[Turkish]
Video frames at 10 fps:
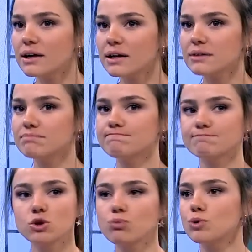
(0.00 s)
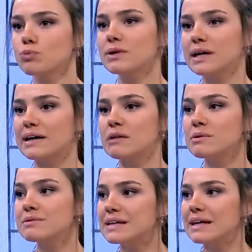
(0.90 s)
Yani çok büyük bir
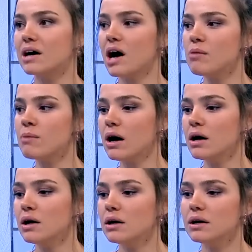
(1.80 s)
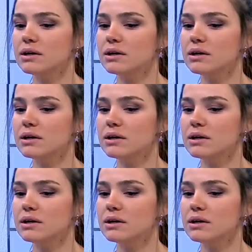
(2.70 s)
gerileme değil ama